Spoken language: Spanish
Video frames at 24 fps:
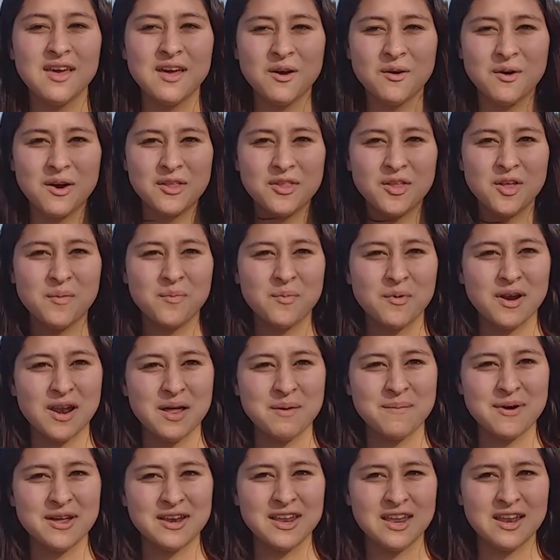Cuando es por
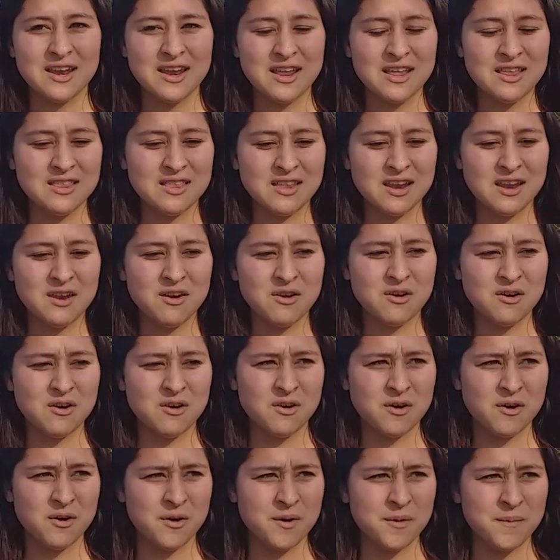la mañana
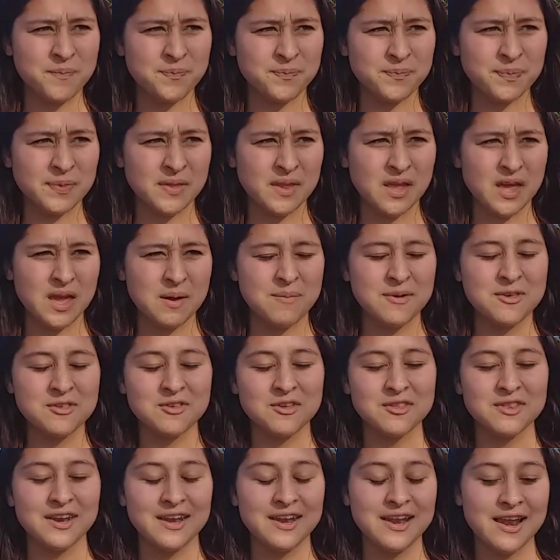entreno, eh,
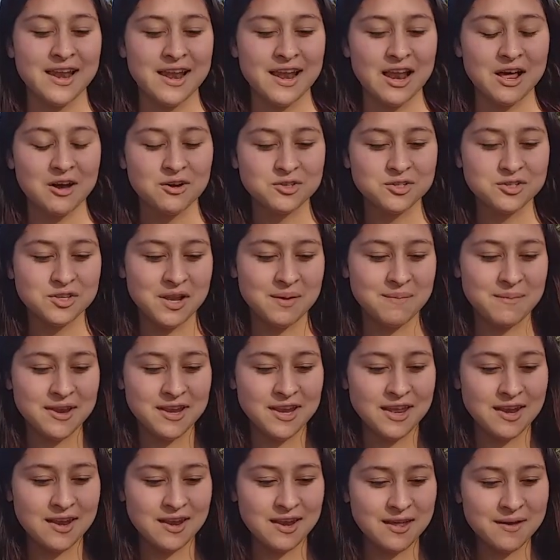pienso entrenar a las 8 de la
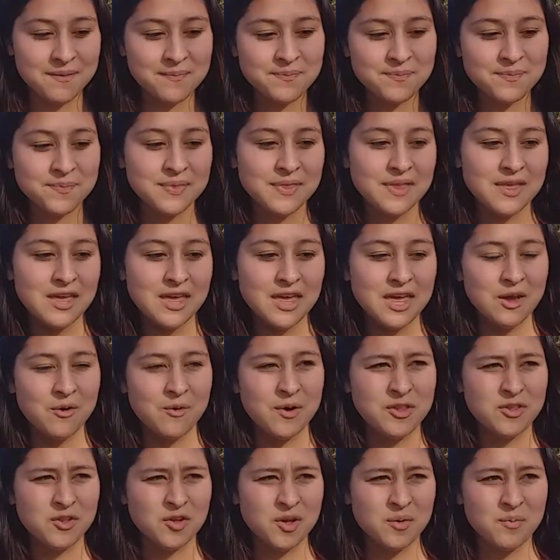mañana y
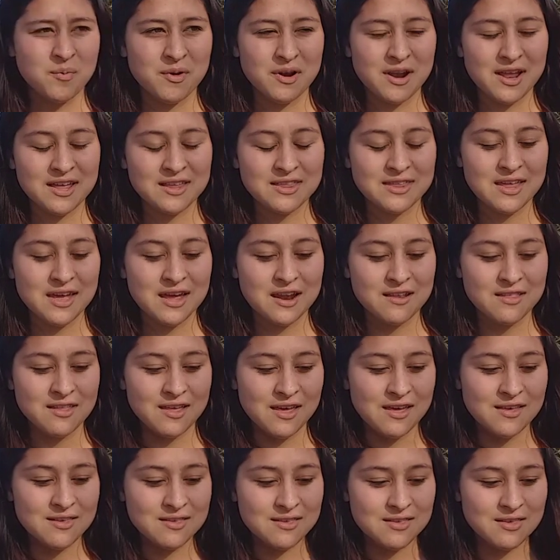cuando es por las
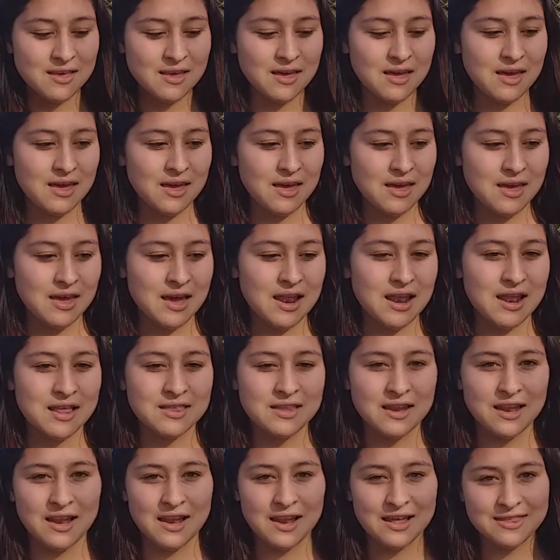tardes eh, a las
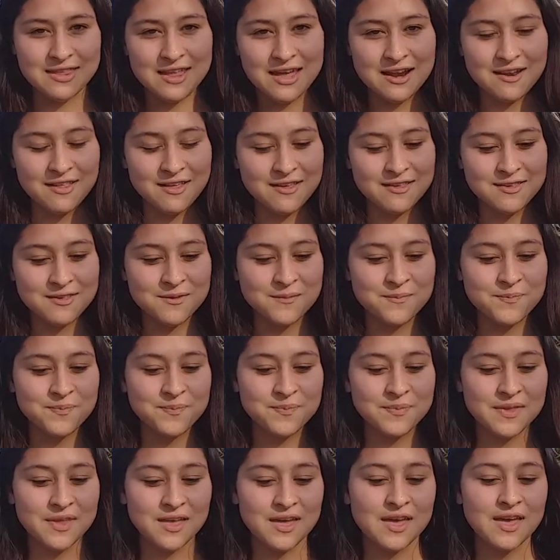3 de la tarde.
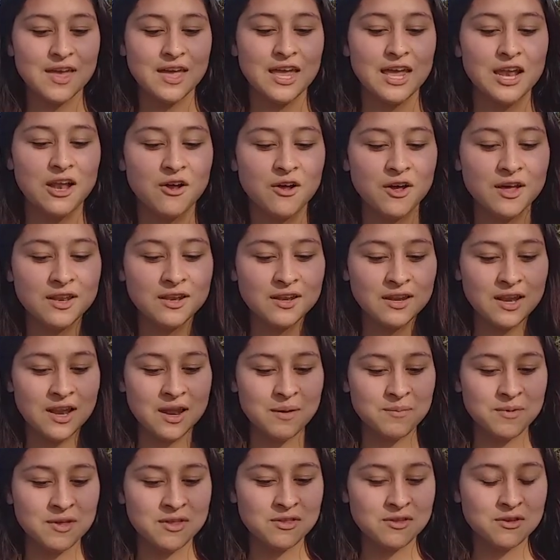Y los
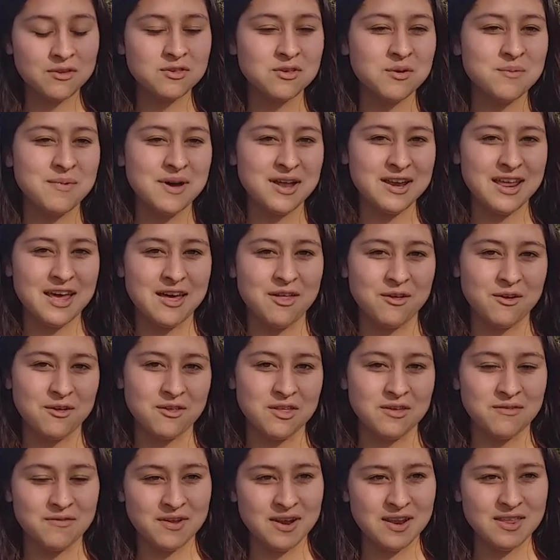entrenamientos son variados,
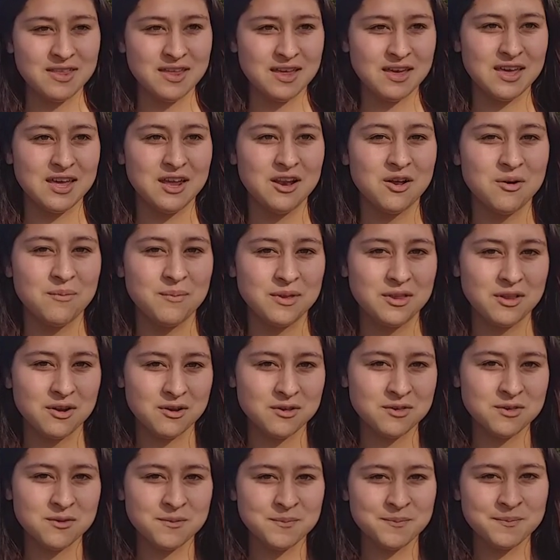diferentes
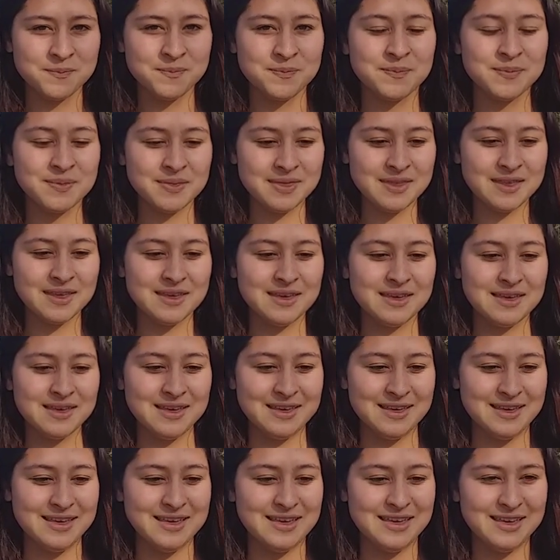kilómetros.
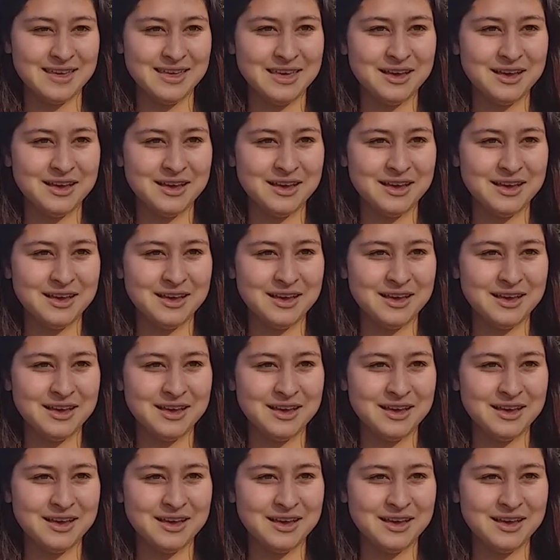Y,